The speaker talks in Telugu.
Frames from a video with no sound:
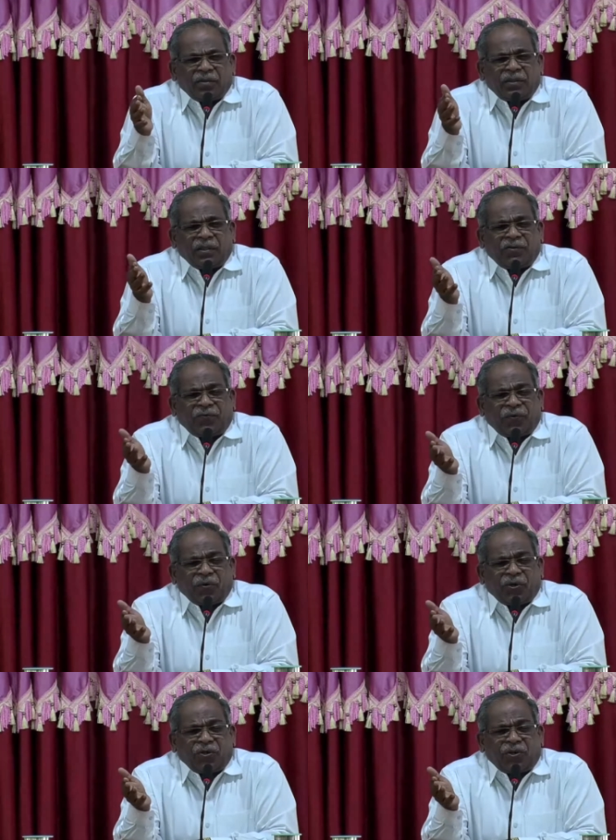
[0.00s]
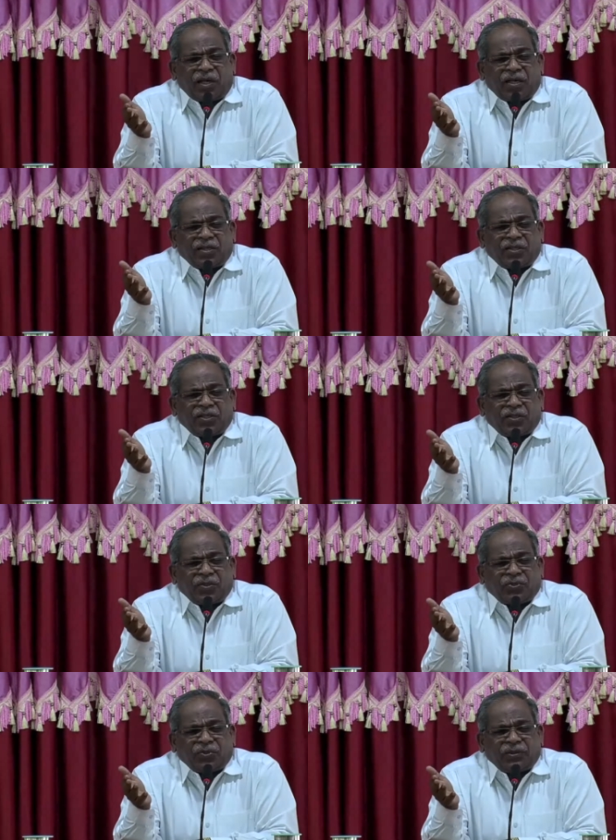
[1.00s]
రెండవ ఫ్లోర్లో ఆరాధన
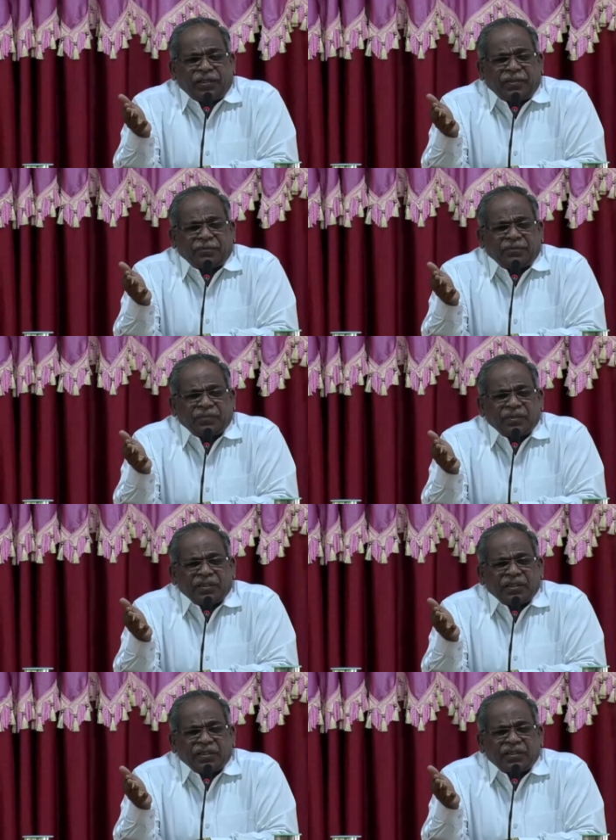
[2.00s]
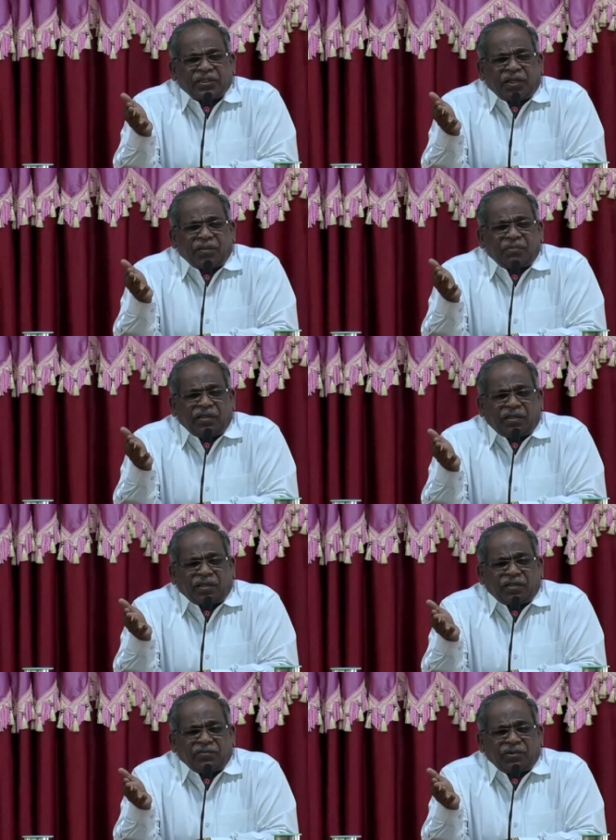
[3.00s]
జరుగుతుంది స్థలం
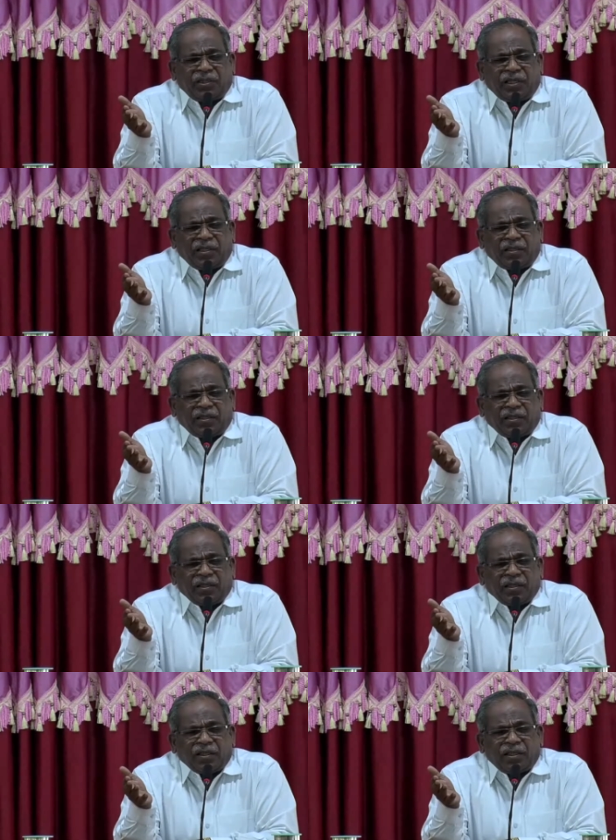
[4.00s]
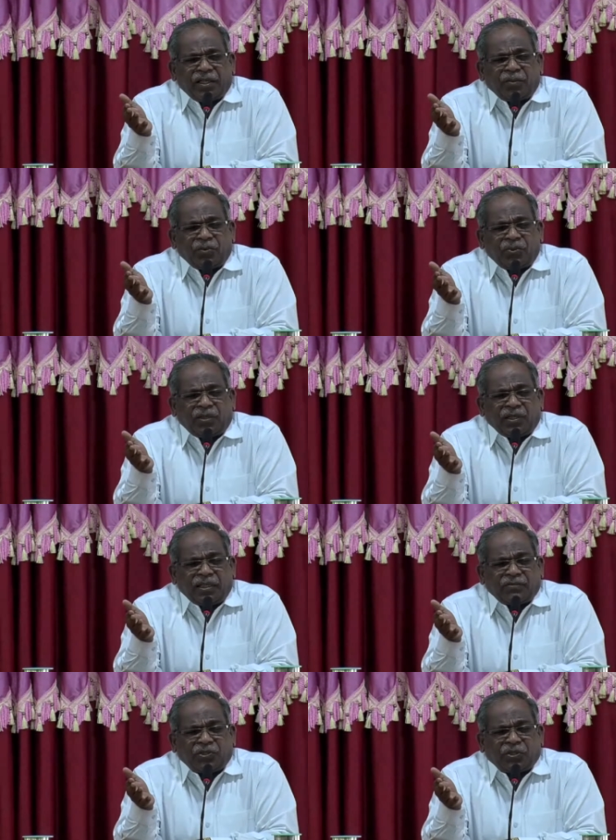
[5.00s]
ఇంకా ఉంది నేను
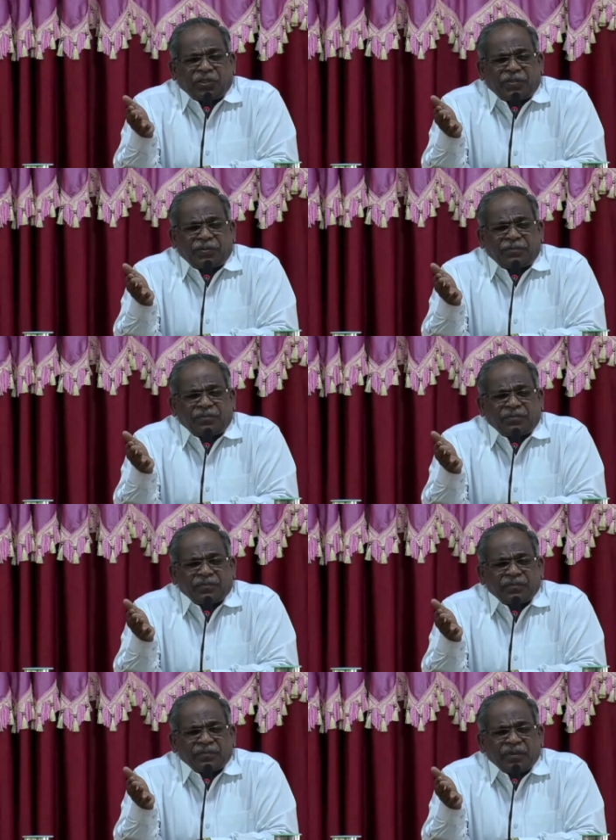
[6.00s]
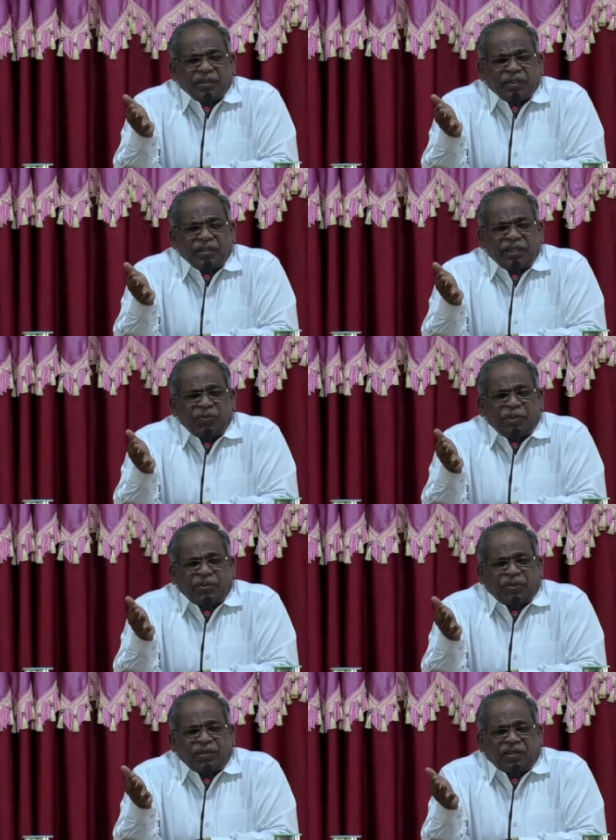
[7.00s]
ముందుగానే వచ్చాను నేను
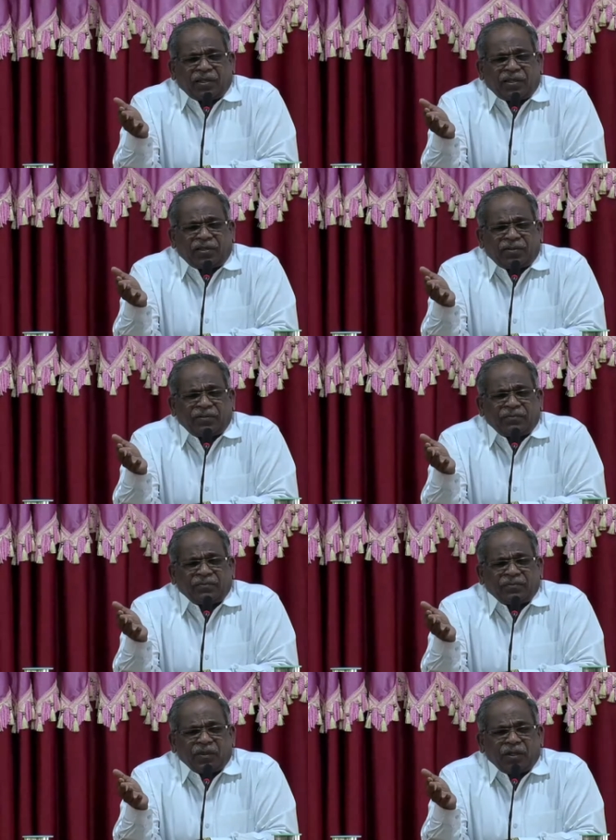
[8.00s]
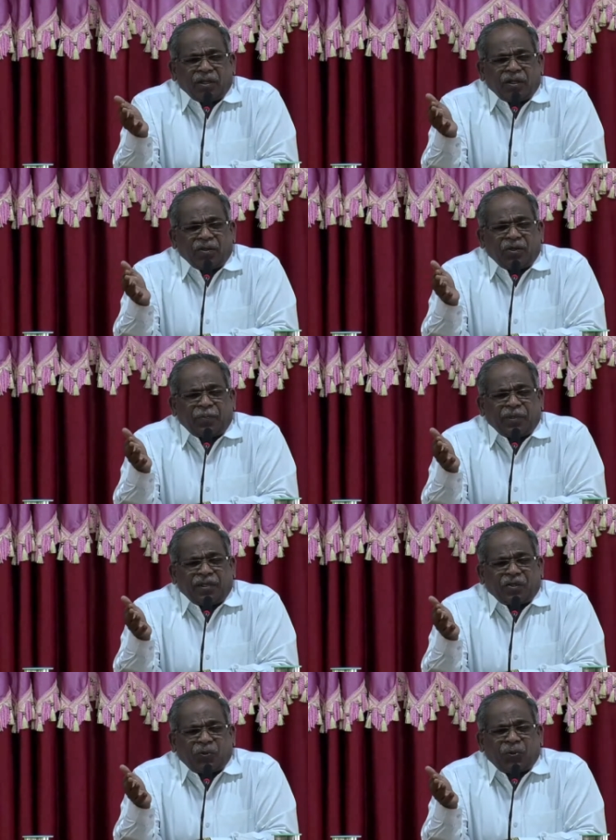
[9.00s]
మెట్లు ఎక్కగలను లోపల
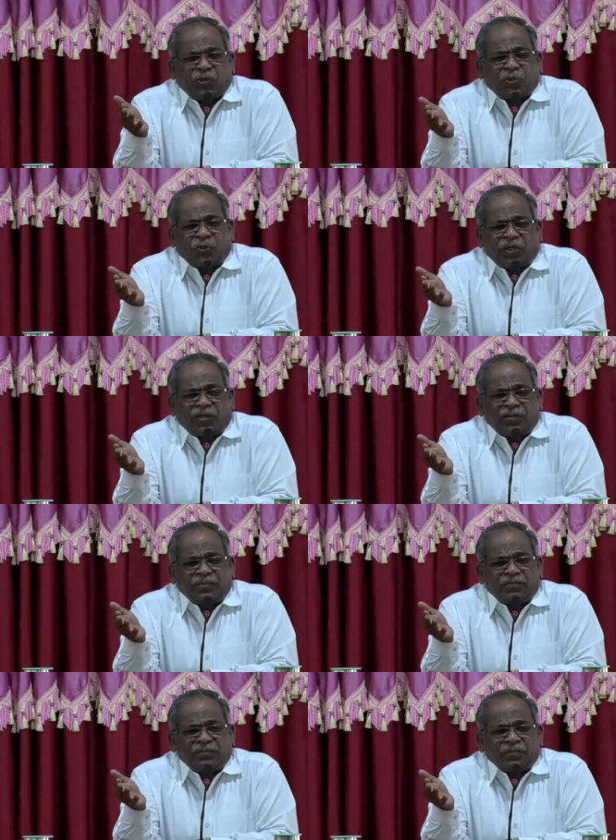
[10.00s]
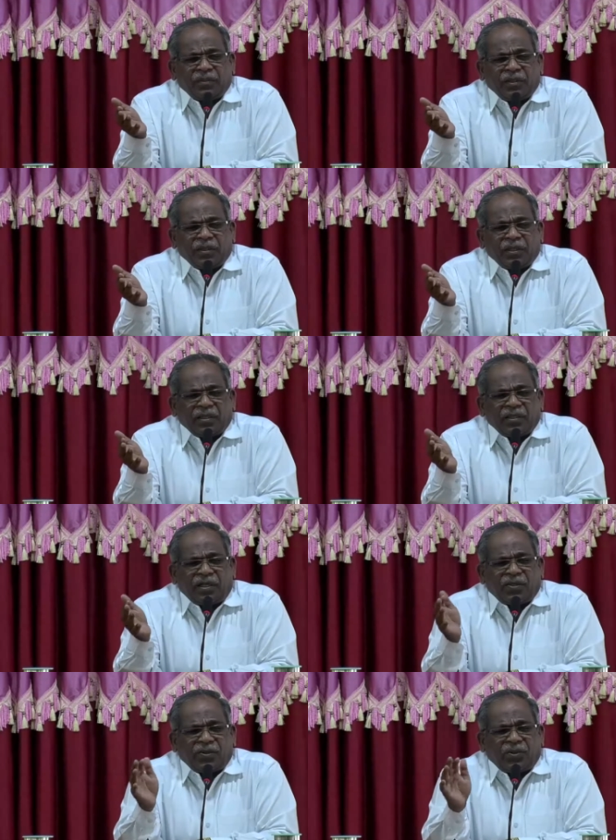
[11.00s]
కూర్చోగలను
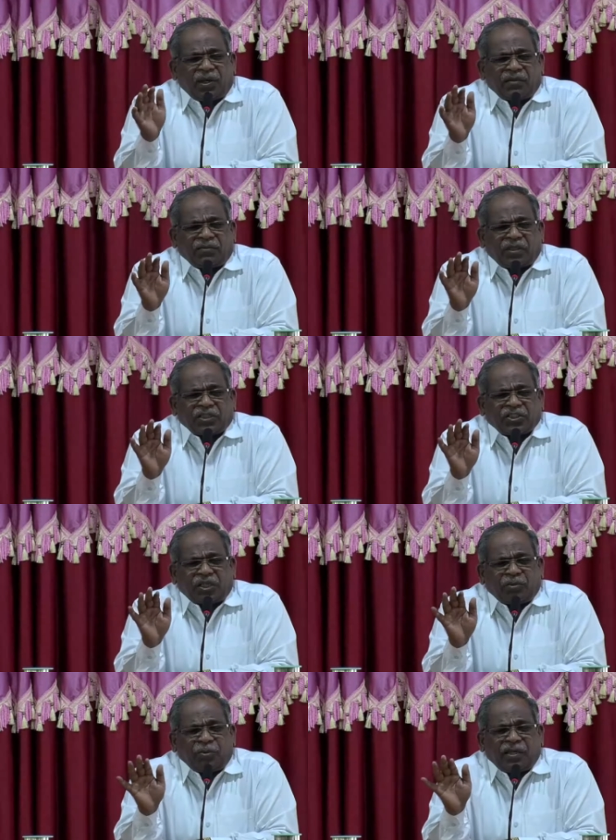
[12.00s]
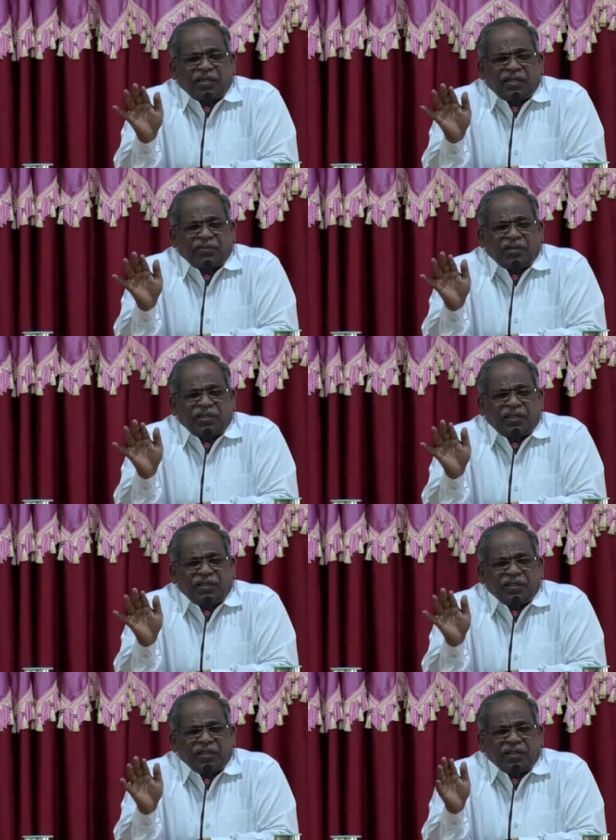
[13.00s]
నాకు అంత సమముగానే ఉన్నది
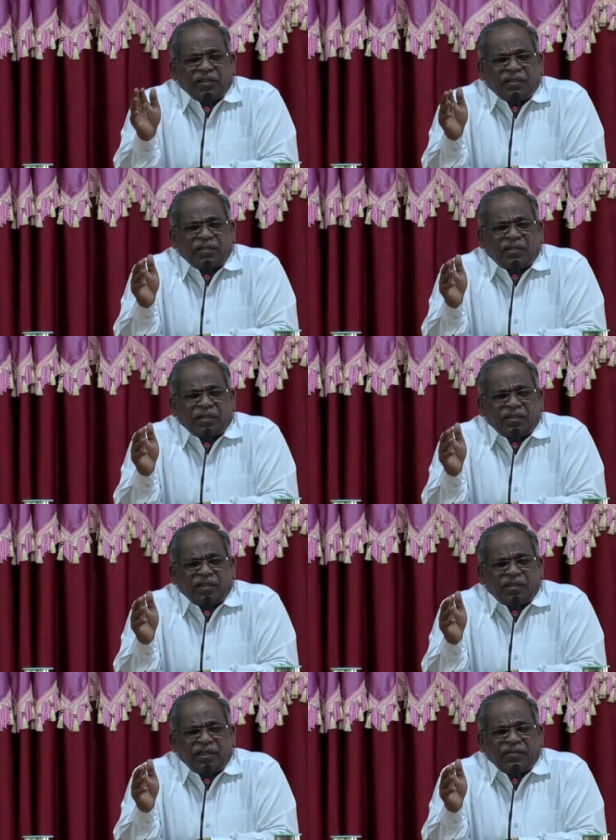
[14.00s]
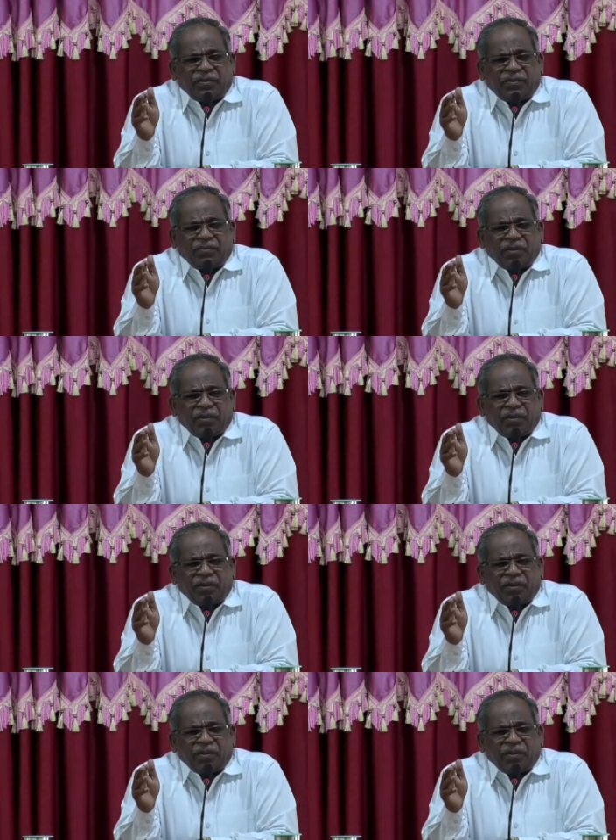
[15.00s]
గనుక నేను